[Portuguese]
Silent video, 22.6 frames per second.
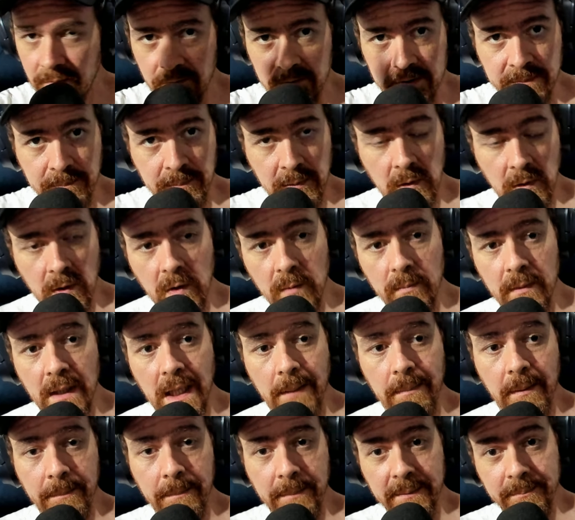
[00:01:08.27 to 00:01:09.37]
Explora o
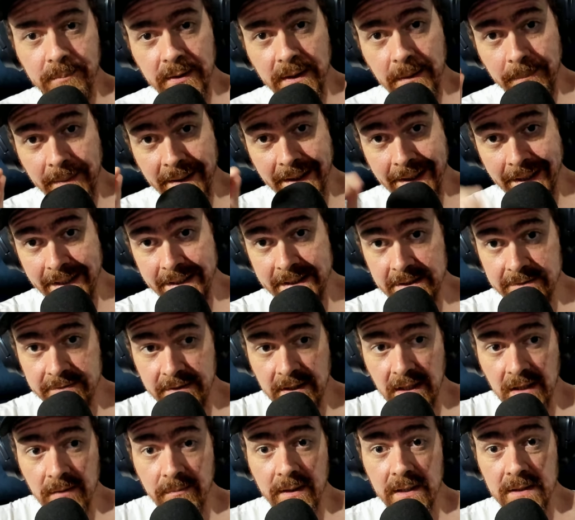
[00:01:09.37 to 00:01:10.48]
mapa para poder pegar esses
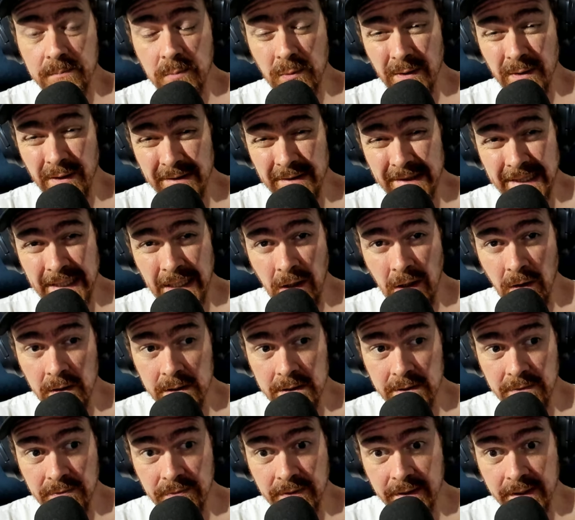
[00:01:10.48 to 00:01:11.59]
fragmentos. Porque dá uma
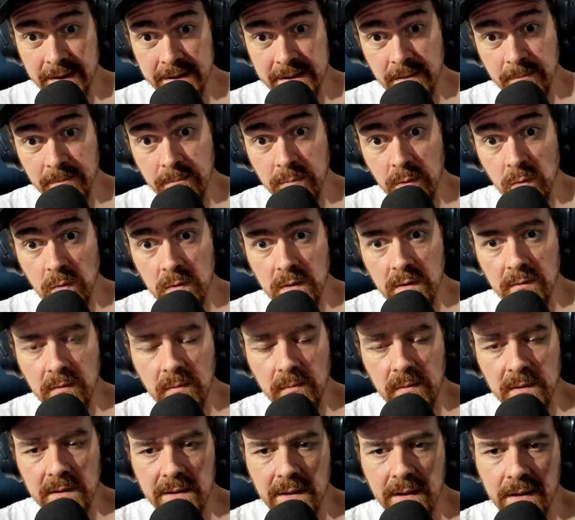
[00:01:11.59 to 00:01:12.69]
diferença bruta. Eu vou
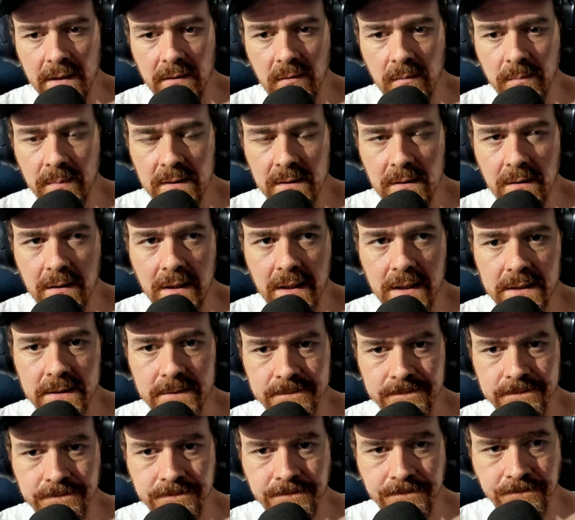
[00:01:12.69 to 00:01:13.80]
mostrar aqui meu personagem.
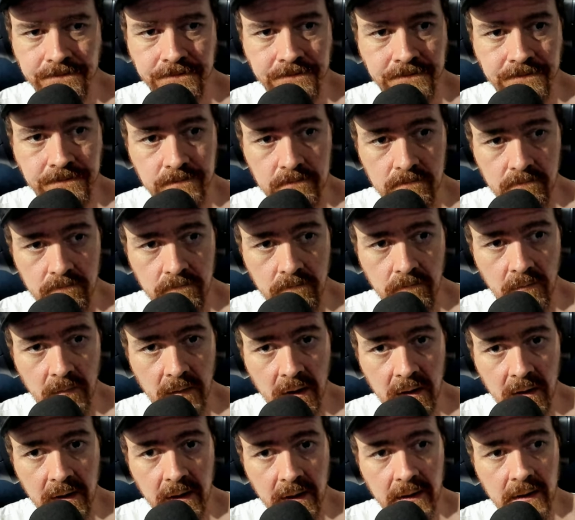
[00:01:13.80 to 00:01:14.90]

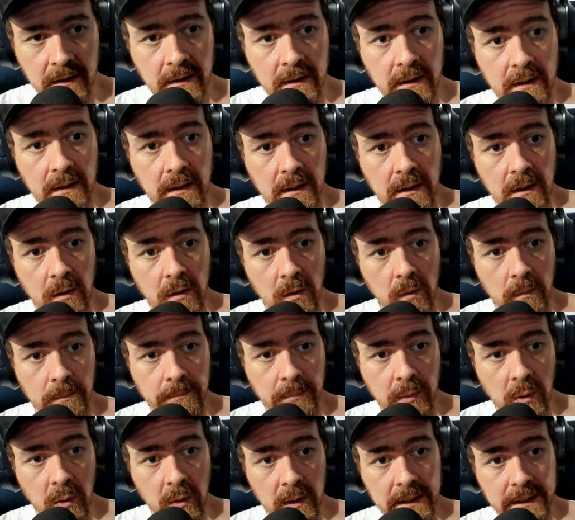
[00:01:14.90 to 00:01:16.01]
Né? O
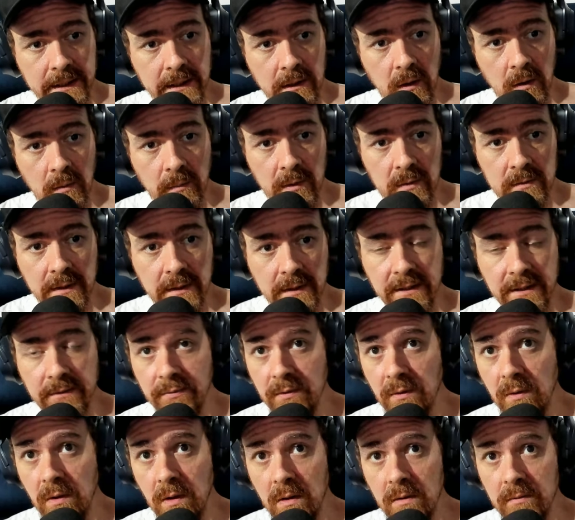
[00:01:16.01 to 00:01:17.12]
Poe ali, ó. O meu tá
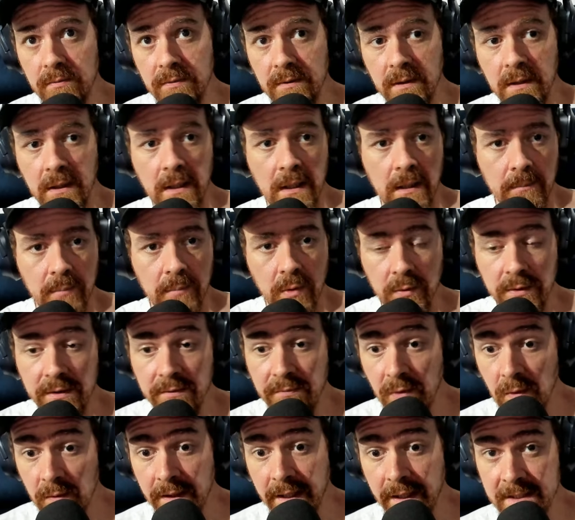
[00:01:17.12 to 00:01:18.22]
nível 9. Pro
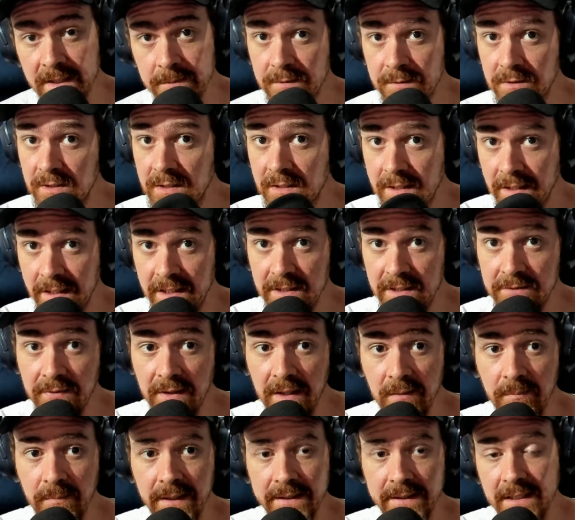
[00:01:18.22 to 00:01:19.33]
nível 10 eu preciso de 3
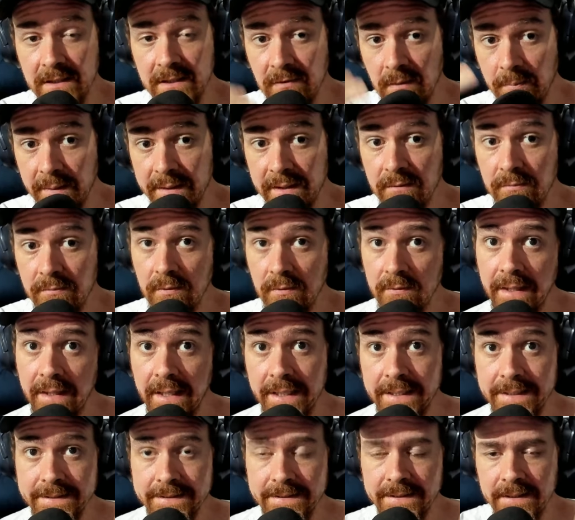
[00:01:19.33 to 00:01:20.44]
fragmentos. Aí vai pra nível
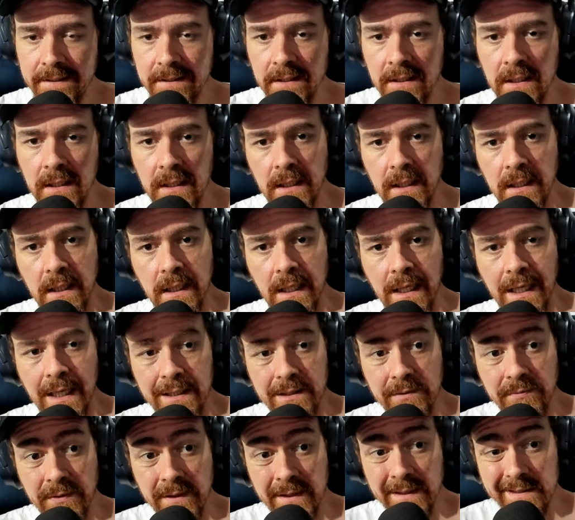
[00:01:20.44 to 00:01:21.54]
10, né? A
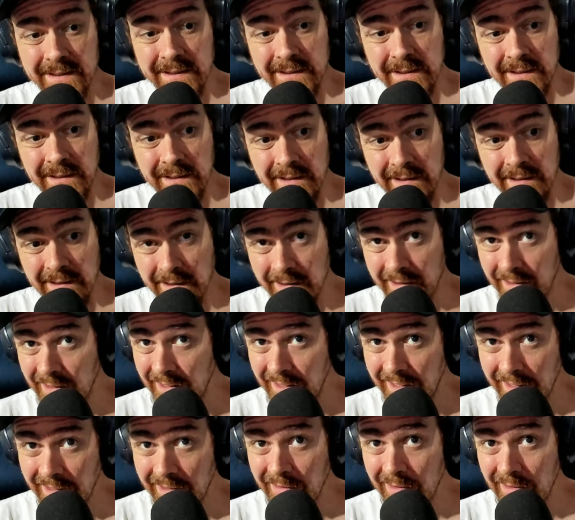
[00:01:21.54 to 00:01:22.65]
diferença
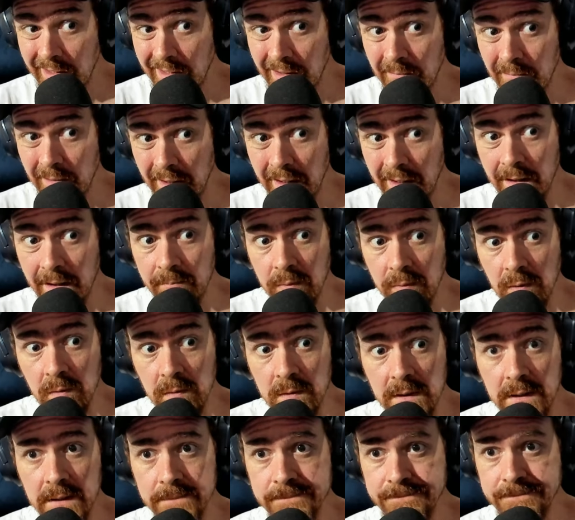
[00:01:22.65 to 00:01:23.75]
é, é, é
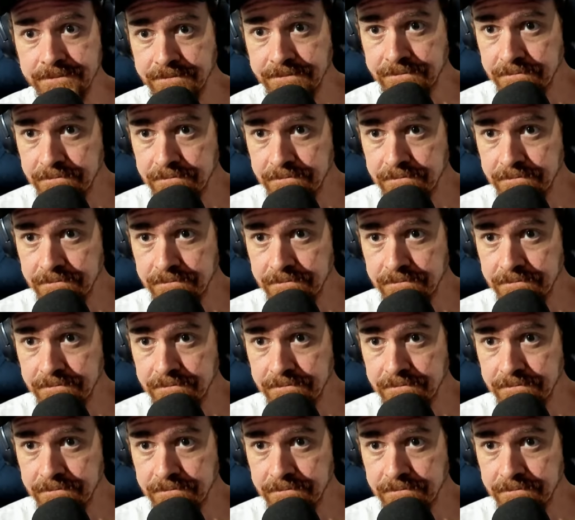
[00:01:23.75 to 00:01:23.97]
bruta.